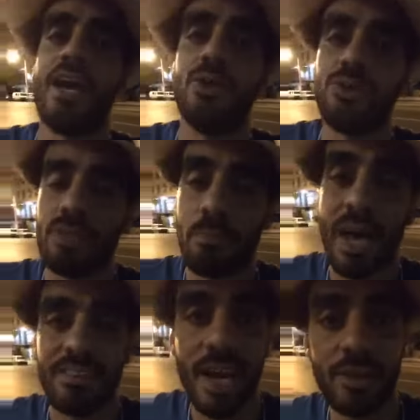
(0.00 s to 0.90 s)
tú, si
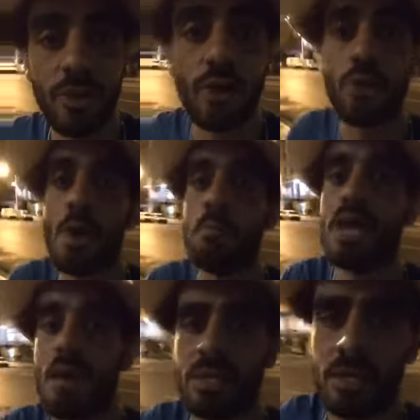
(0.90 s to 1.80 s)
pasa esto, yo estoy en
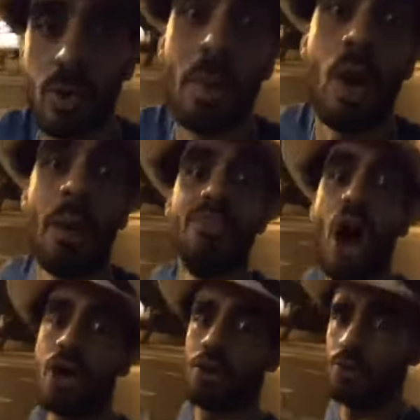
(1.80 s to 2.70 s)
Miami. No me lo
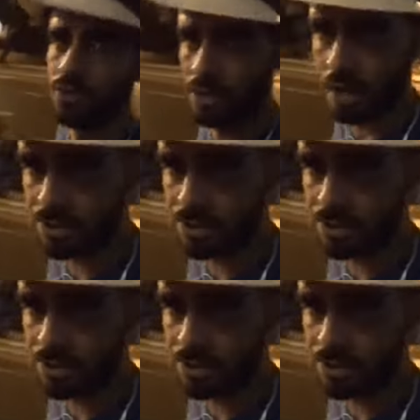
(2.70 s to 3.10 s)
perdono nunca.